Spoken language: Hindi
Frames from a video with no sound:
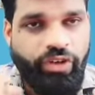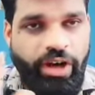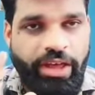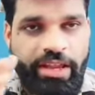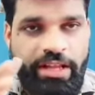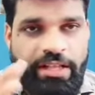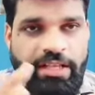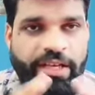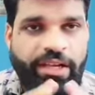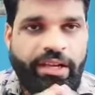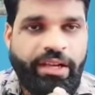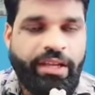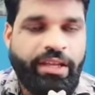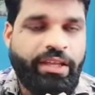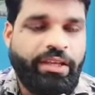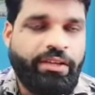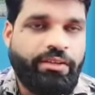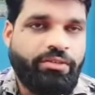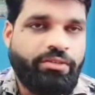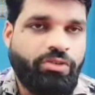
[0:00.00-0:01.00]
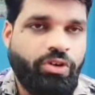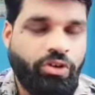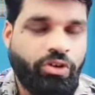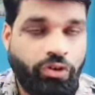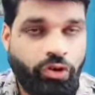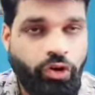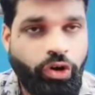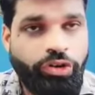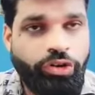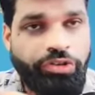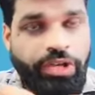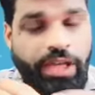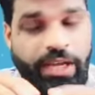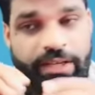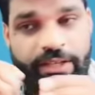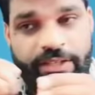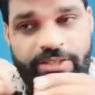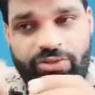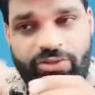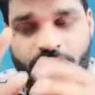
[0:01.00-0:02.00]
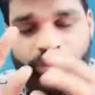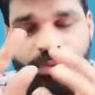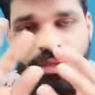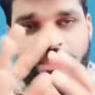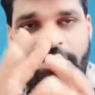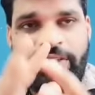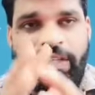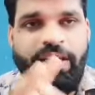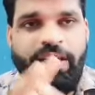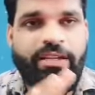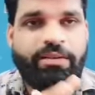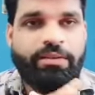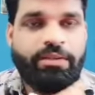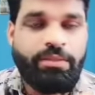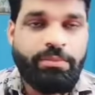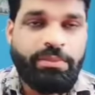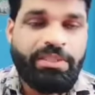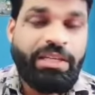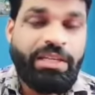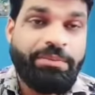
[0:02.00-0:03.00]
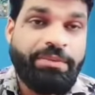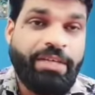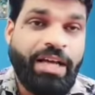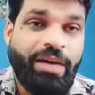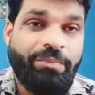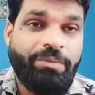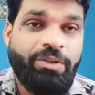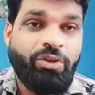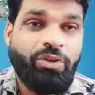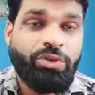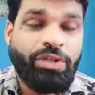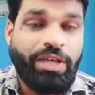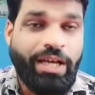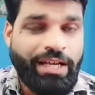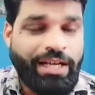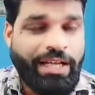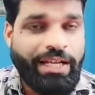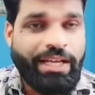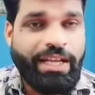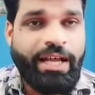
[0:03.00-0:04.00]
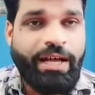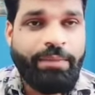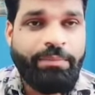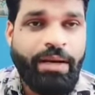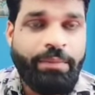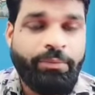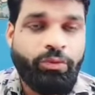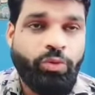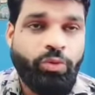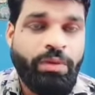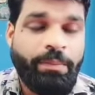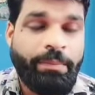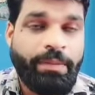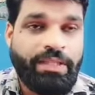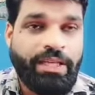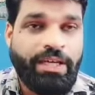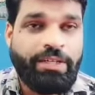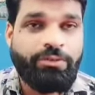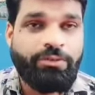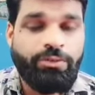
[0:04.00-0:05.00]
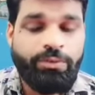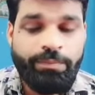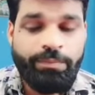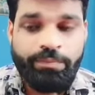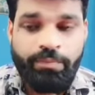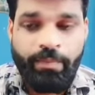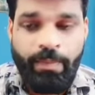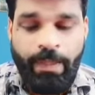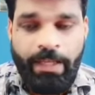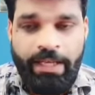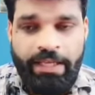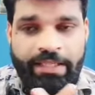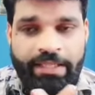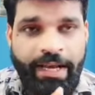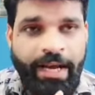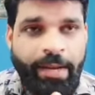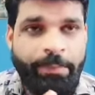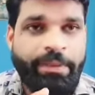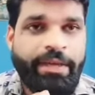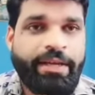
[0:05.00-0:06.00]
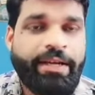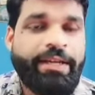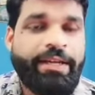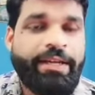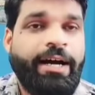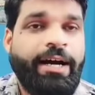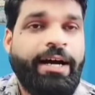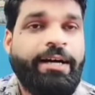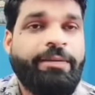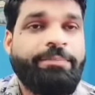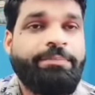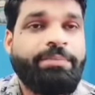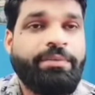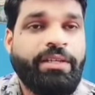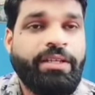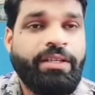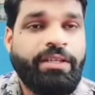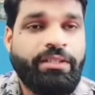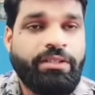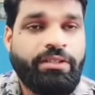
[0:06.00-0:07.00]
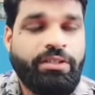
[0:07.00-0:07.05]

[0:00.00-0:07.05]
वायरल कर रहे हैं और कॉन्टैक्ट लिस्ट को भेज रहे हैं मतलब यहाँ पे लोग क्या कर रहे हैं आप आपको मैं बता दूँ यहाँ पे आपने